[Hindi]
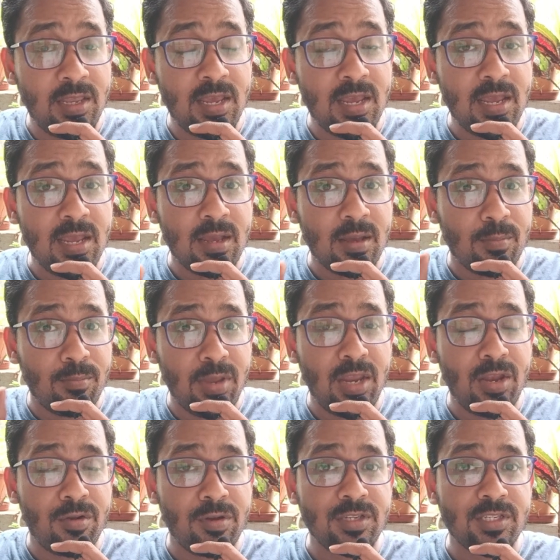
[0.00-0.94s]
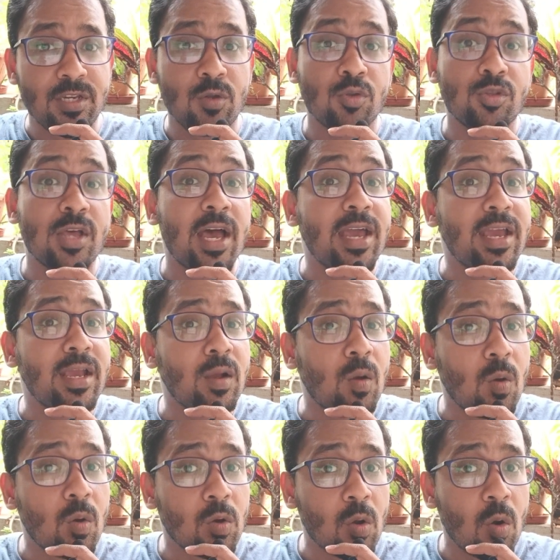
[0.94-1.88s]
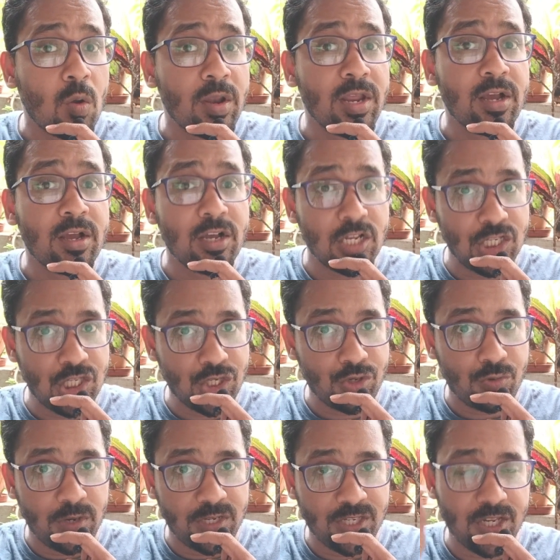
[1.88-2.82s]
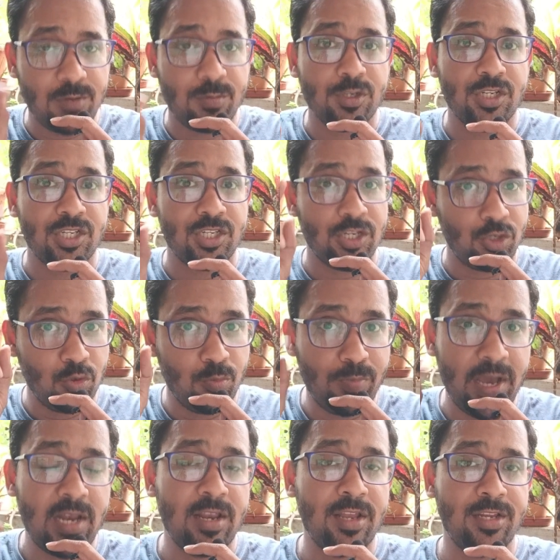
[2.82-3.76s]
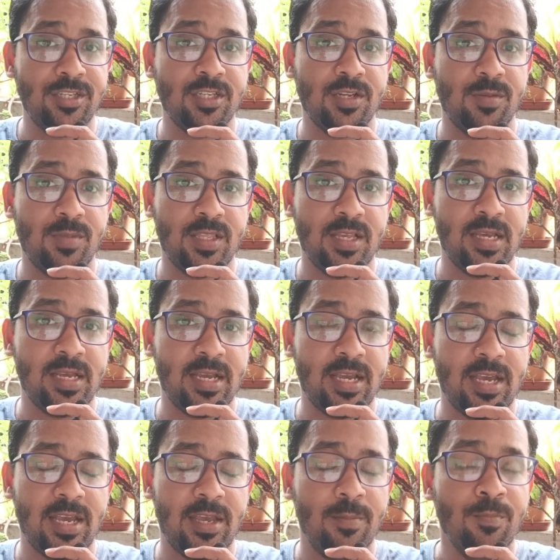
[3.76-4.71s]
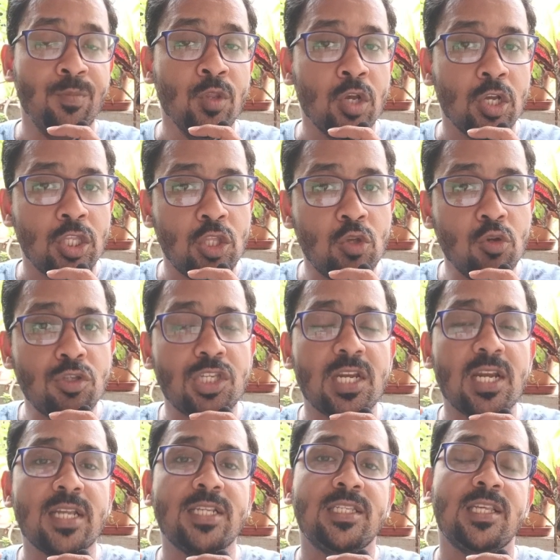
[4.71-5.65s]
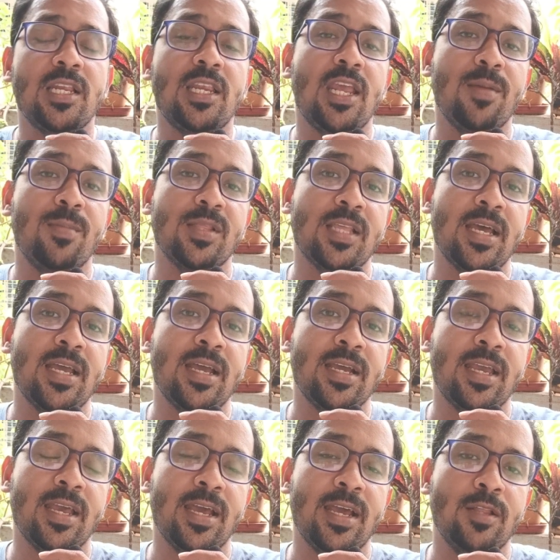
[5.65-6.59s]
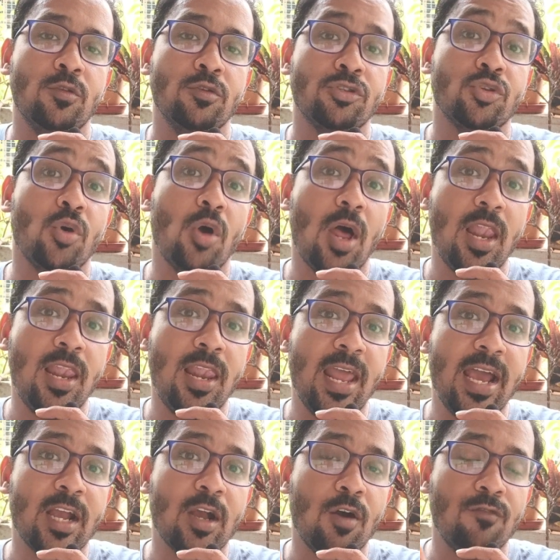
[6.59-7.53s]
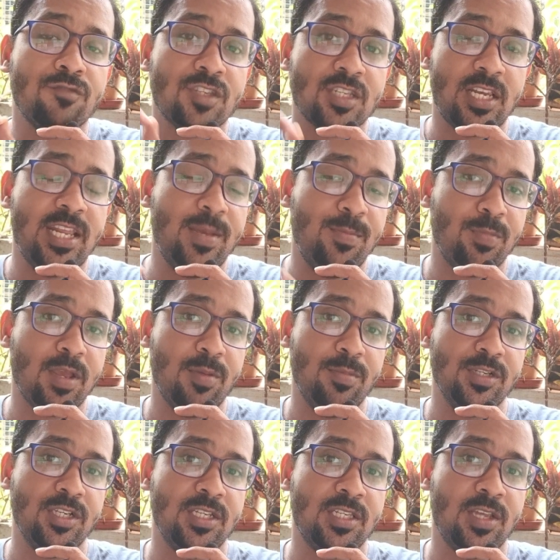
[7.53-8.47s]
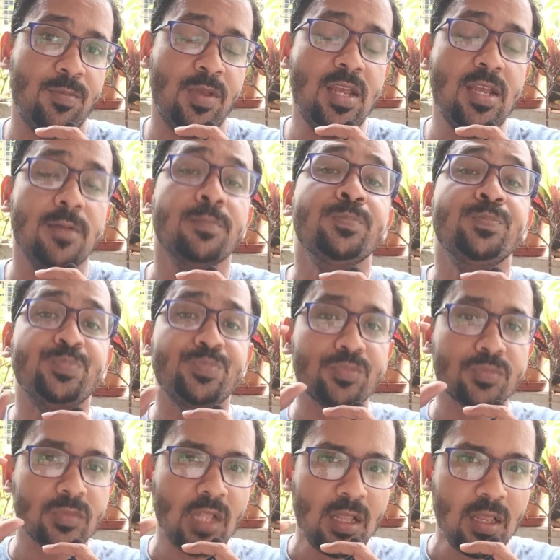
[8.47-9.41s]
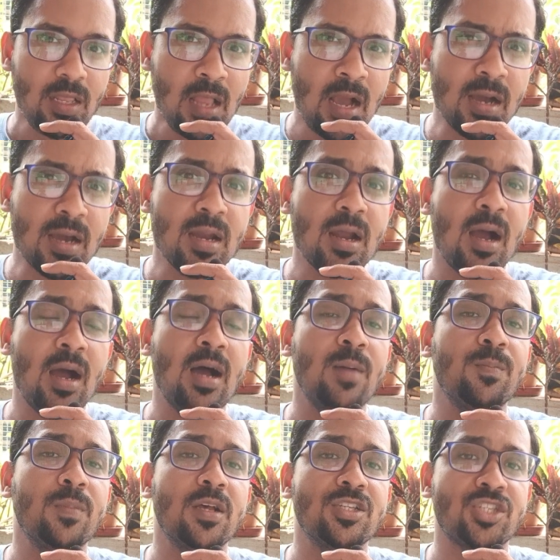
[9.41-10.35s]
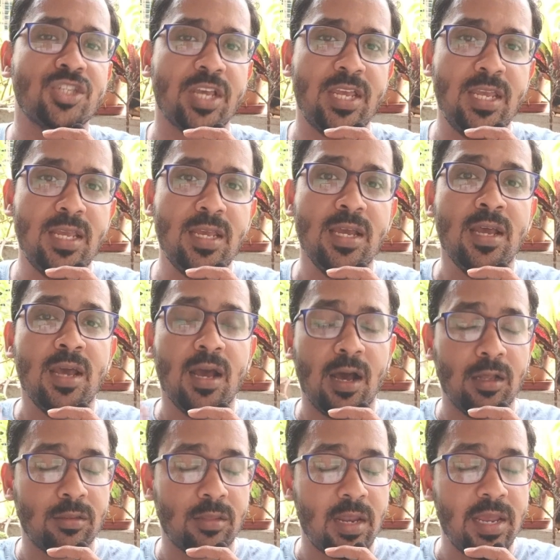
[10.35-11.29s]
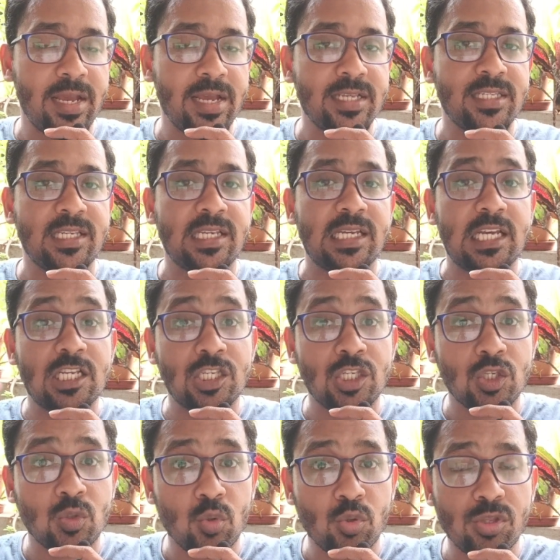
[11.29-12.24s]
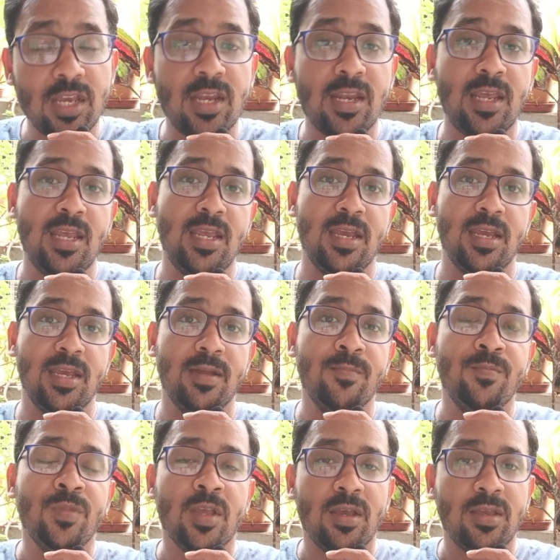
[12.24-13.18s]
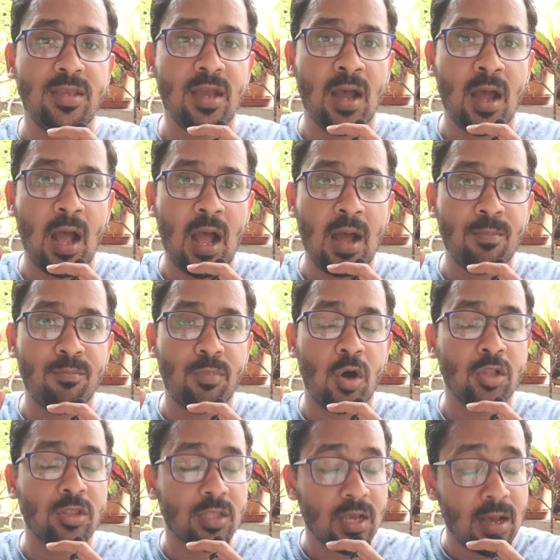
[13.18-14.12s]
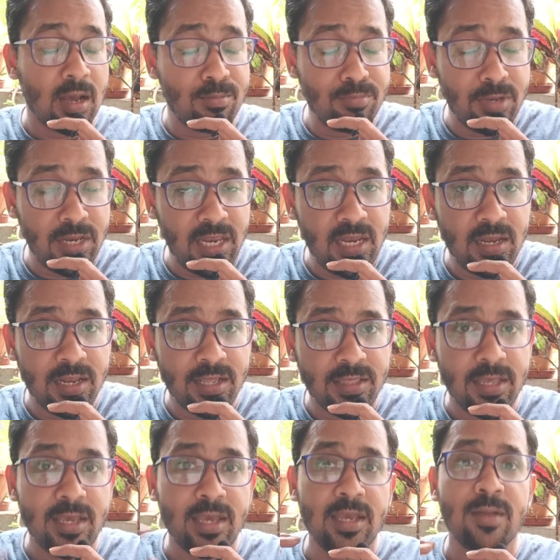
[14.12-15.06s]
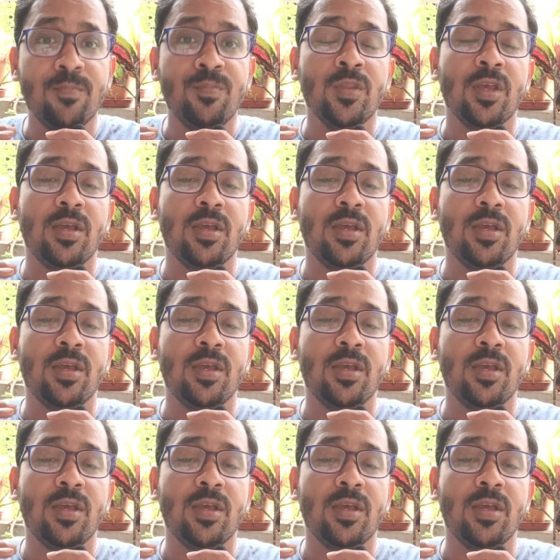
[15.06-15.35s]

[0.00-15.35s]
ये मेन रीज़न होता है क्रॉनिक स्ट्रेस की वजह से जो पहला रीज़न बताया गया है दूसरा रीज़न ये बताया गया है दोस्तों लैक ऑफ स्लीप की वजह से भी अगर आप सही तरीके से सोते नहीं हैं या आप बहुत कम नींद लेते हैं